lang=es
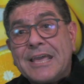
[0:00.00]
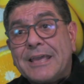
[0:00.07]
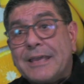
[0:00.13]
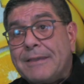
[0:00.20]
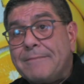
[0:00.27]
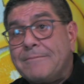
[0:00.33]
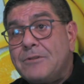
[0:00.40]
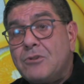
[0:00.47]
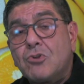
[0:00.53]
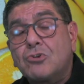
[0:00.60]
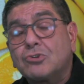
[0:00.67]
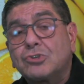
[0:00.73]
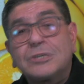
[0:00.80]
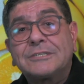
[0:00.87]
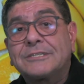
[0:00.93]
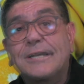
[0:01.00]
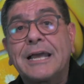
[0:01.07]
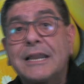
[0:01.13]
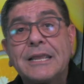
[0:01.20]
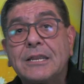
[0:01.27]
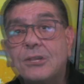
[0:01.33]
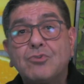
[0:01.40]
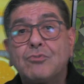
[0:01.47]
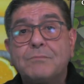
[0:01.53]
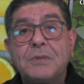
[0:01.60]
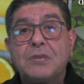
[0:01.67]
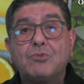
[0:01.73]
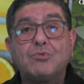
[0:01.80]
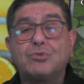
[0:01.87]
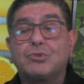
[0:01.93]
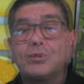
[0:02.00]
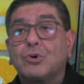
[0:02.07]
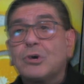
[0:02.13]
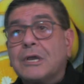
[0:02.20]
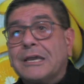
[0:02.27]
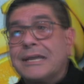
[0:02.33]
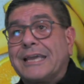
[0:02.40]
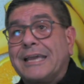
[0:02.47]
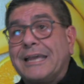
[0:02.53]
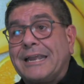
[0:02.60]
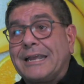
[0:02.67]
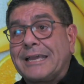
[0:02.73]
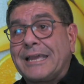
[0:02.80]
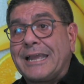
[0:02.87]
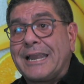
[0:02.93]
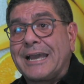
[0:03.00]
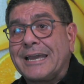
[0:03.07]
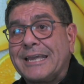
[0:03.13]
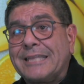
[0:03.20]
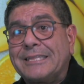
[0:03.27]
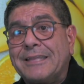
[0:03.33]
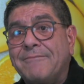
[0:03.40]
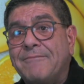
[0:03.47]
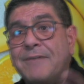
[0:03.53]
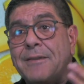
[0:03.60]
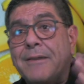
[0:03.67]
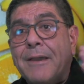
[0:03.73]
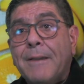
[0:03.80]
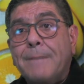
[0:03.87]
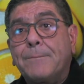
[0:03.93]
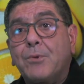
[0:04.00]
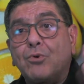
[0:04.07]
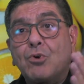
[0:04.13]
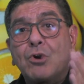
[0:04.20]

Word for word: eh, no se sale ni un minuto, que, la gente ve puros